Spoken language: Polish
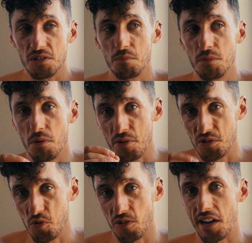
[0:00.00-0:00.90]
sobie po
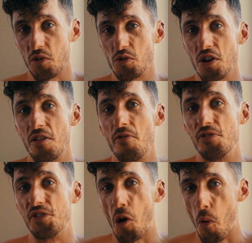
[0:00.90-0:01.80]
prostu ogarnąć
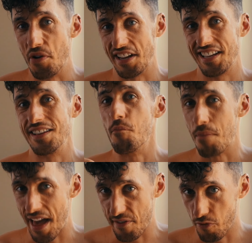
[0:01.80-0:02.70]
dobry
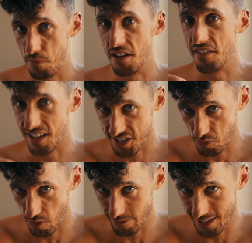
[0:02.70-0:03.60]
perfum na
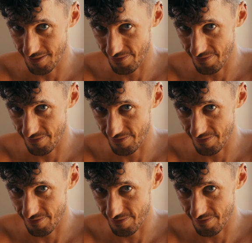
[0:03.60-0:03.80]
siłownię.